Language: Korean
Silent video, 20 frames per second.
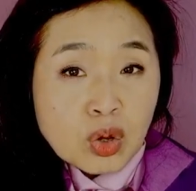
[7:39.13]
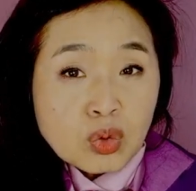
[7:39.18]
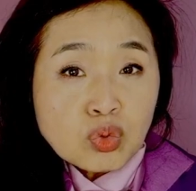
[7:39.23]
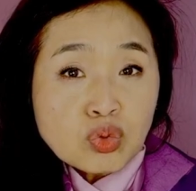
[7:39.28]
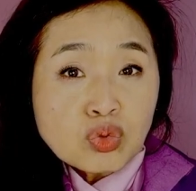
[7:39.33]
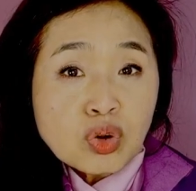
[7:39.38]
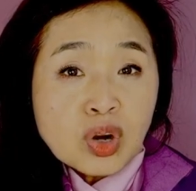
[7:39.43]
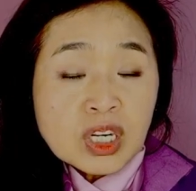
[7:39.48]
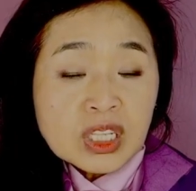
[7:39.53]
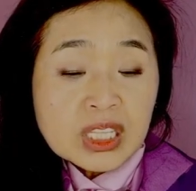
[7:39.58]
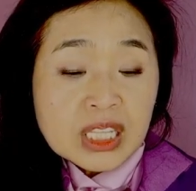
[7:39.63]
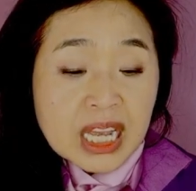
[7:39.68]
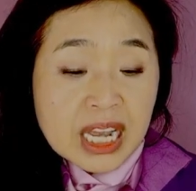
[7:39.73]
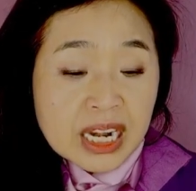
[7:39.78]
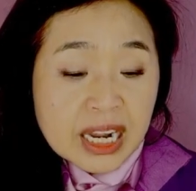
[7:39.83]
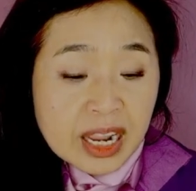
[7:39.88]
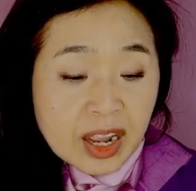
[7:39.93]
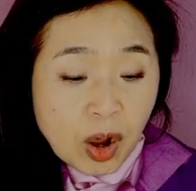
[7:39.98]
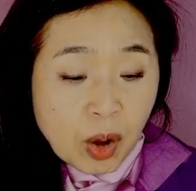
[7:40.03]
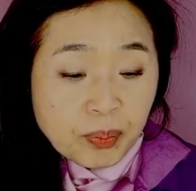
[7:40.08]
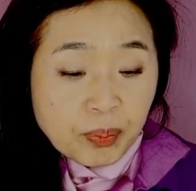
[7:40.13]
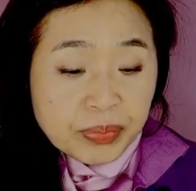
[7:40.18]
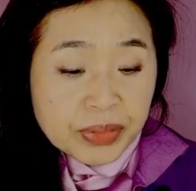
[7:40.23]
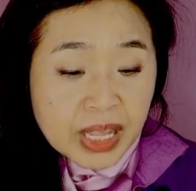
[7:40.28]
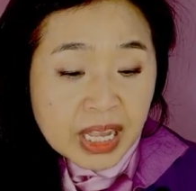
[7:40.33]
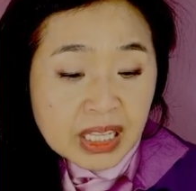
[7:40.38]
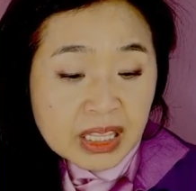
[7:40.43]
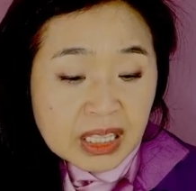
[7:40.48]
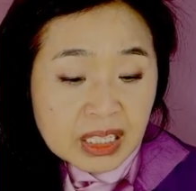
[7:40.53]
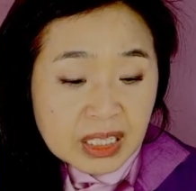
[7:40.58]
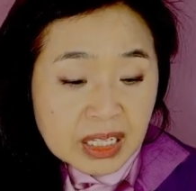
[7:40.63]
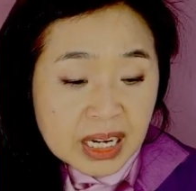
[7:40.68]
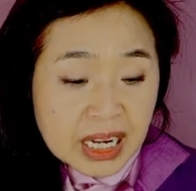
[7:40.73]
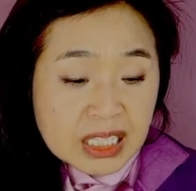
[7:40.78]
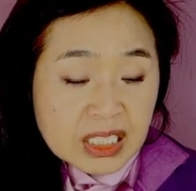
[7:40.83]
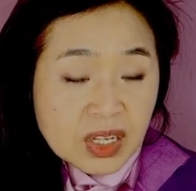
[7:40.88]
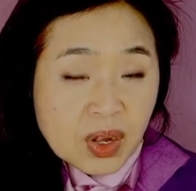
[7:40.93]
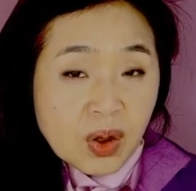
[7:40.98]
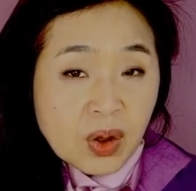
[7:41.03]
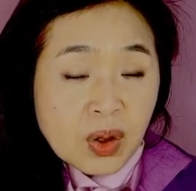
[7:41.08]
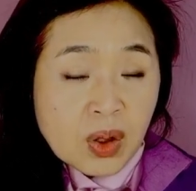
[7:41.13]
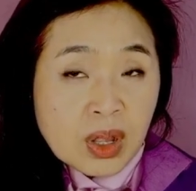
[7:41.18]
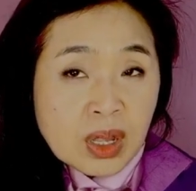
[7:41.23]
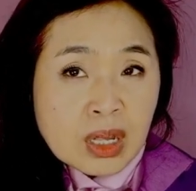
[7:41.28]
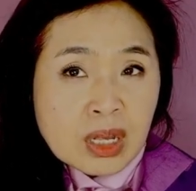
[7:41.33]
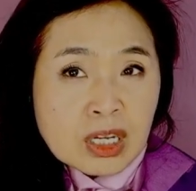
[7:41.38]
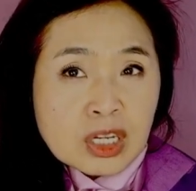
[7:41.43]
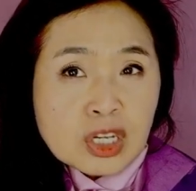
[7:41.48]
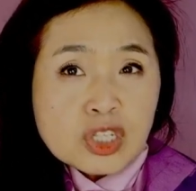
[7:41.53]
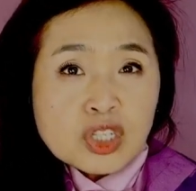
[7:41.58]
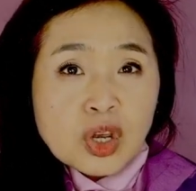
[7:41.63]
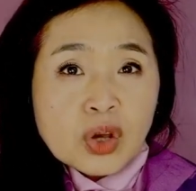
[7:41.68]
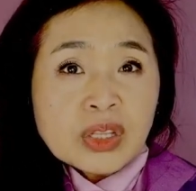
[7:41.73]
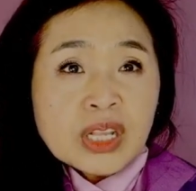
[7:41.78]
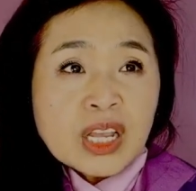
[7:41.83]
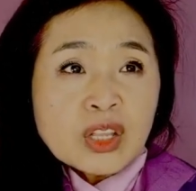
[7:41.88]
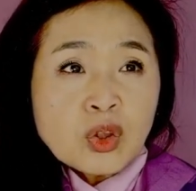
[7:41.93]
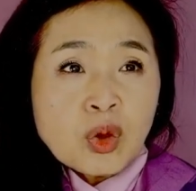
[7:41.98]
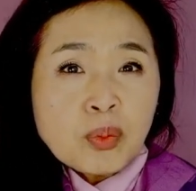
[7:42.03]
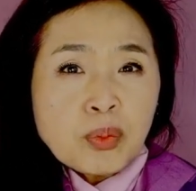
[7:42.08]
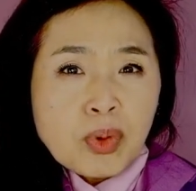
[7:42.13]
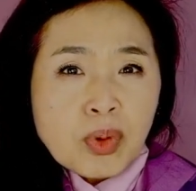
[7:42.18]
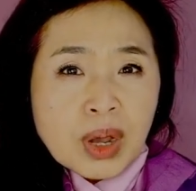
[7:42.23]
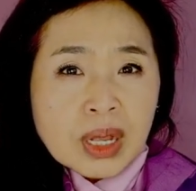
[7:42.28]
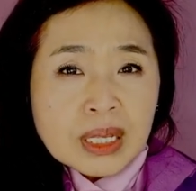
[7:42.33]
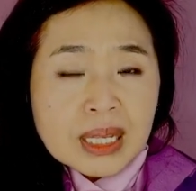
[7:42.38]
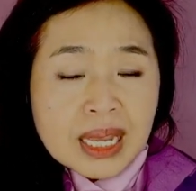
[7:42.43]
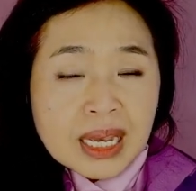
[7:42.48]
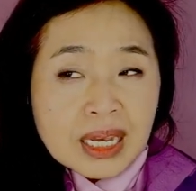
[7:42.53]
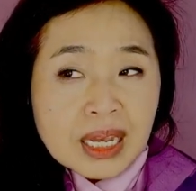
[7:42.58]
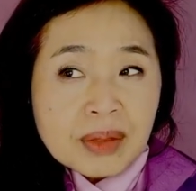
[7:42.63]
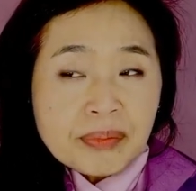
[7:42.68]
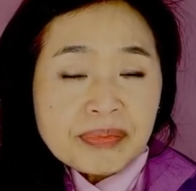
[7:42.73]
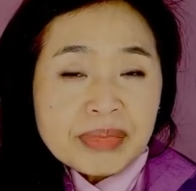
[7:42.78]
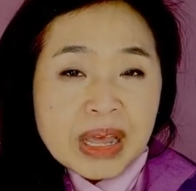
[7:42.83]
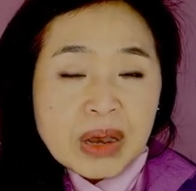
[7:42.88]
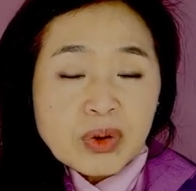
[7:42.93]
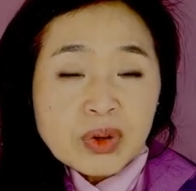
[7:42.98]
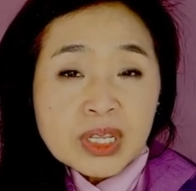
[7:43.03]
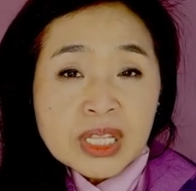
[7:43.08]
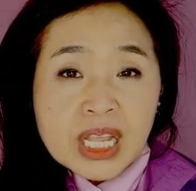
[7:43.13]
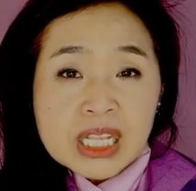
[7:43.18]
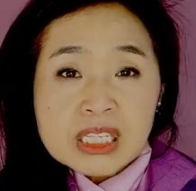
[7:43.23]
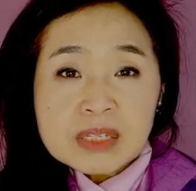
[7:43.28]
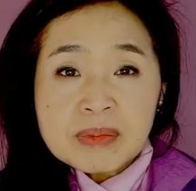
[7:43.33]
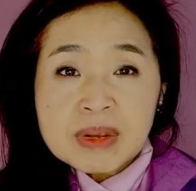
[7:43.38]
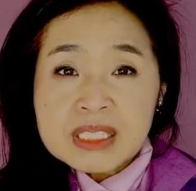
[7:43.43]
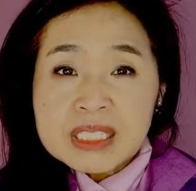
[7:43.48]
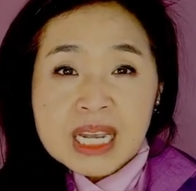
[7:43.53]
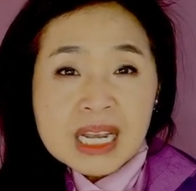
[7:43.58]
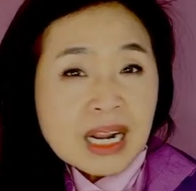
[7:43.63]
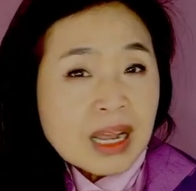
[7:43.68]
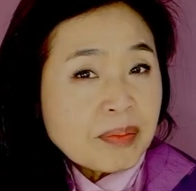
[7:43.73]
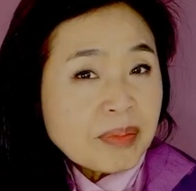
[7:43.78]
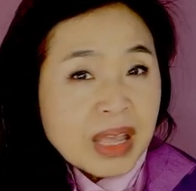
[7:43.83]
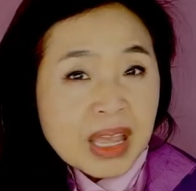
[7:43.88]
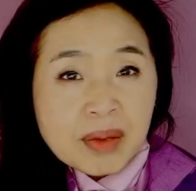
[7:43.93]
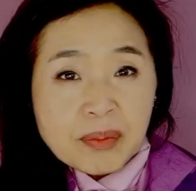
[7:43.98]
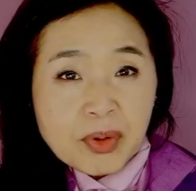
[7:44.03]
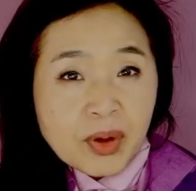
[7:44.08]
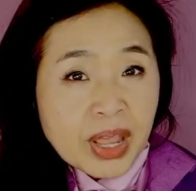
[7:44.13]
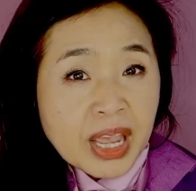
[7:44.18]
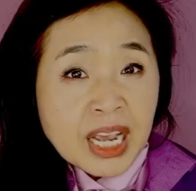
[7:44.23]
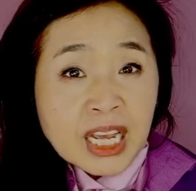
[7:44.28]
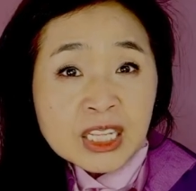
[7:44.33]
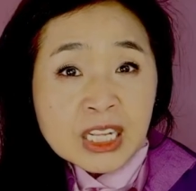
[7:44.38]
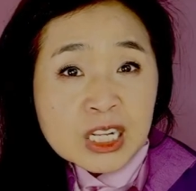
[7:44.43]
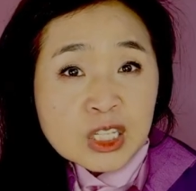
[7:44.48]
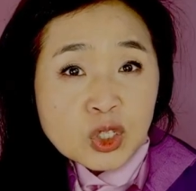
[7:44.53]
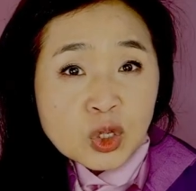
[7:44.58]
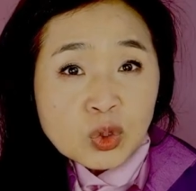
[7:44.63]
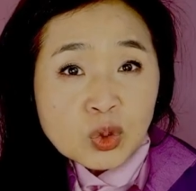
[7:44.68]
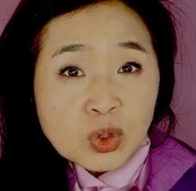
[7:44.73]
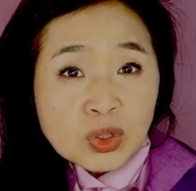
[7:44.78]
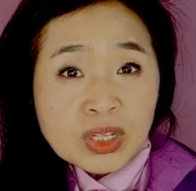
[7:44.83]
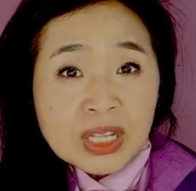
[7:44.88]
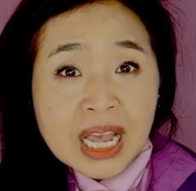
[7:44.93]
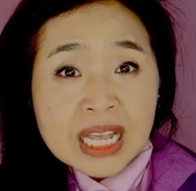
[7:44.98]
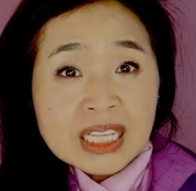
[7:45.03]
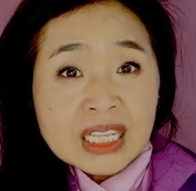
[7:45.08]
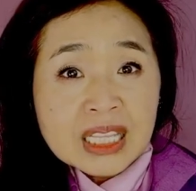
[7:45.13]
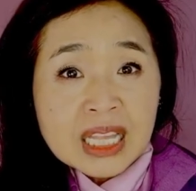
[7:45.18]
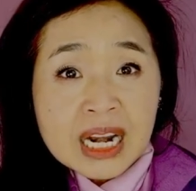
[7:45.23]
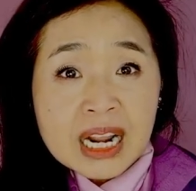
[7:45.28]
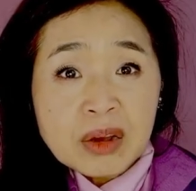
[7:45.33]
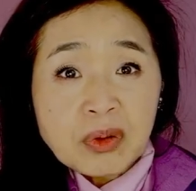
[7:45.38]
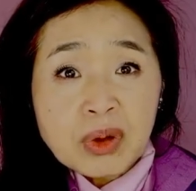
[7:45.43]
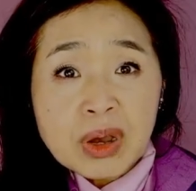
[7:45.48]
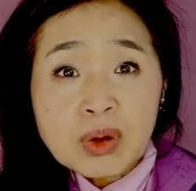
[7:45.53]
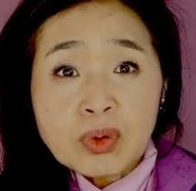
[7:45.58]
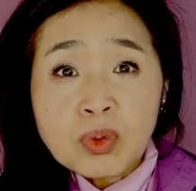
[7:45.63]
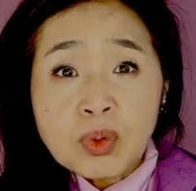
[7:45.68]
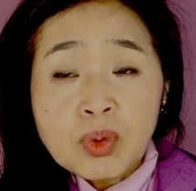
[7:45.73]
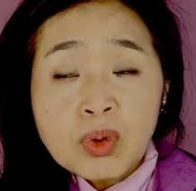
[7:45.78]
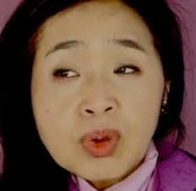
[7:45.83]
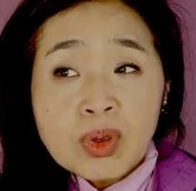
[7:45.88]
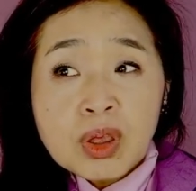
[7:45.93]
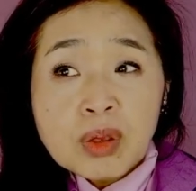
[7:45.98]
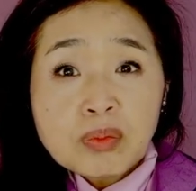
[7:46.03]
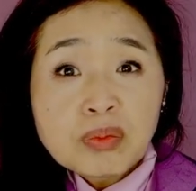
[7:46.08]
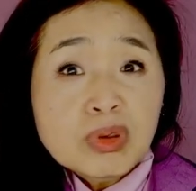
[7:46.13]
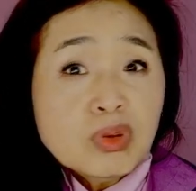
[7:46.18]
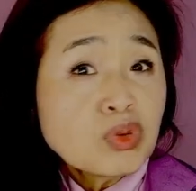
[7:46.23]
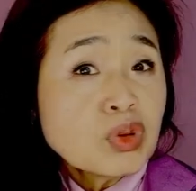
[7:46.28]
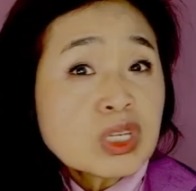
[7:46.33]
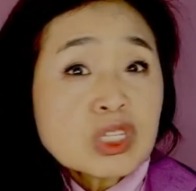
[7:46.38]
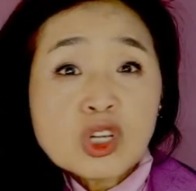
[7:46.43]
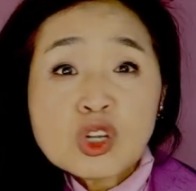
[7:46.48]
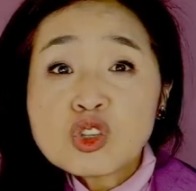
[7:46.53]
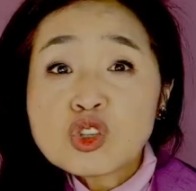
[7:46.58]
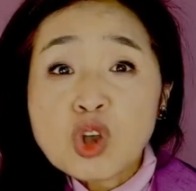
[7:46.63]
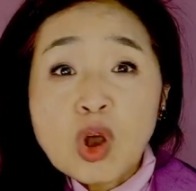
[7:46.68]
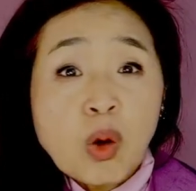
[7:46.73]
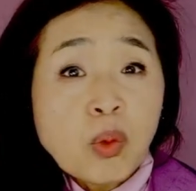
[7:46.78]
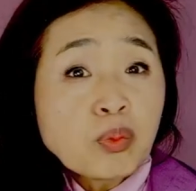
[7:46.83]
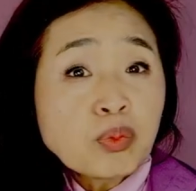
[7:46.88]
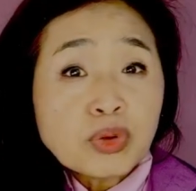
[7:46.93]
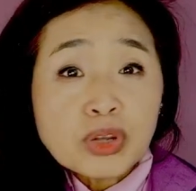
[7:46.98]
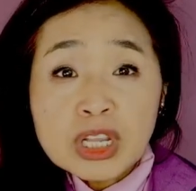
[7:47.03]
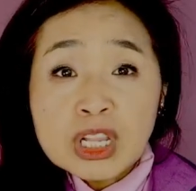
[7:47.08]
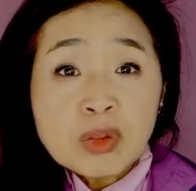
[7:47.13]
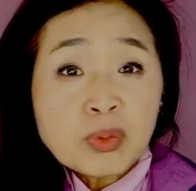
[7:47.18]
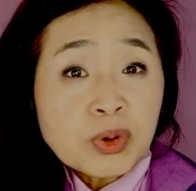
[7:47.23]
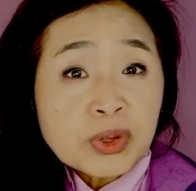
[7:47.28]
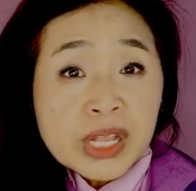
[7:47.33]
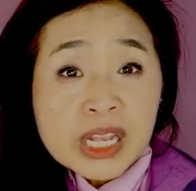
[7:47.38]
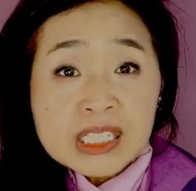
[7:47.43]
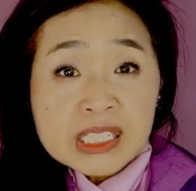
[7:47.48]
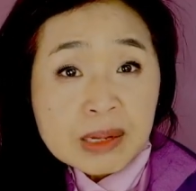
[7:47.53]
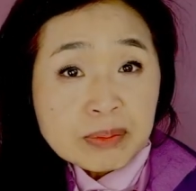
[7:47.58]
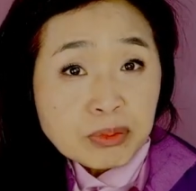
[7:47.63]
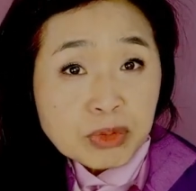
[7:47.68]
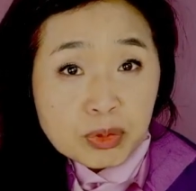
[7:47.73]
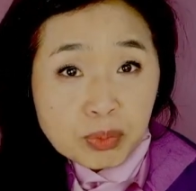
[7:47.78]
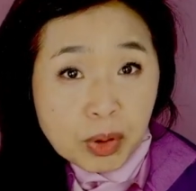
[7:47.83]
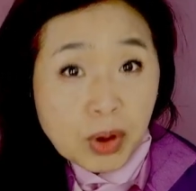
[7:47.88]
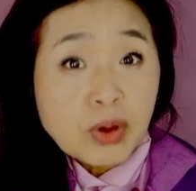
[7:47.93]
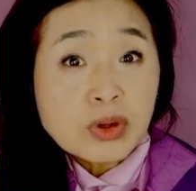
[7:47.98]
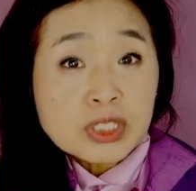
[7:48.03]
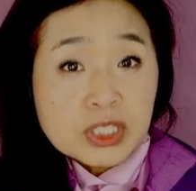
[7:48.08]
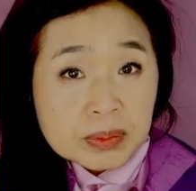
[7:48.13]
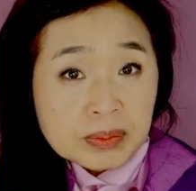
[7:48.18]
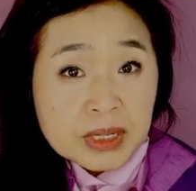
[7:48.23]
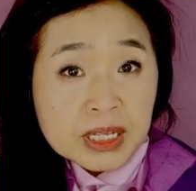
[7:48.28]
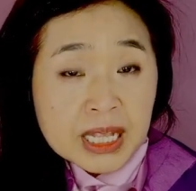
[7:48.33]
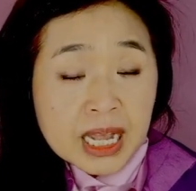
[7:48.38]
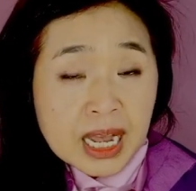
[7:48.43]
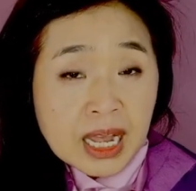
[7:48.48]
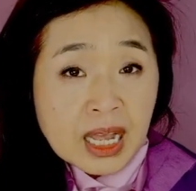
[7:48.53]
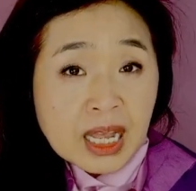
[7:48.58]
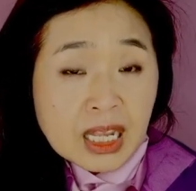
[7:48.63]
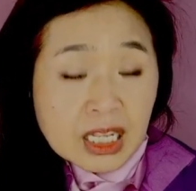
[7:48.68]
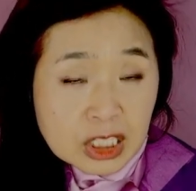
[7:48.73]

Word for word: 9월 달에 업데이트를 해서 그 전에도 뭐가 약간 나오긴 했지만 사람의 뭐 해가 될 정도는 아니다라고 하고 미국에선 전부 일본 해산물 먹었습니다.